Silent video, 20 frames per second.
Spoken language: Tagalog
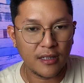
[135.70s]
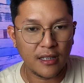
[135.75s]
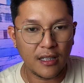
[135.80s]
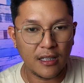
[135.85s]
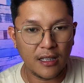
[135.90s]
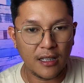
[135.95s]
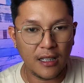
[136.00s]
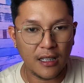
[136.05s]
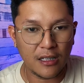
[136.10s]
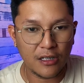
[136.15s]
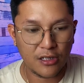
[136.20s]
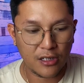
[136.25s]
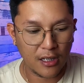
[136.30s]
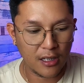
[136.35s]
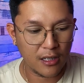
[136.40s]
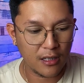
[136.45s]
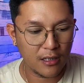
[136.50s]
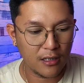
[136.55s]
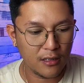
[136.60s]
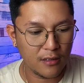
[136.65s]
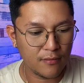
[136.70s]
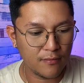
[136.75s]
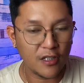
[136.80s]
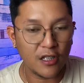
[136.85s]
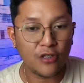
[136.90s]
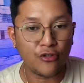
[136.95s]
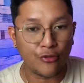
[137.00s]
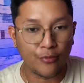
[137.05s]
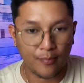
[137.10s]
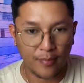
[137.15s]
Madali lang siyang
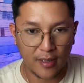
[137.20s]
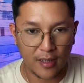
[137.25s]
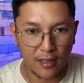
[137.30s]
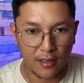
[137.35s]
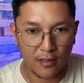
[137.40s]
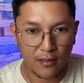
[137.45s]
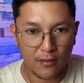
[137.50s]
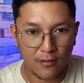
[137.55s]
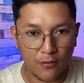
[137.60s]
itupi.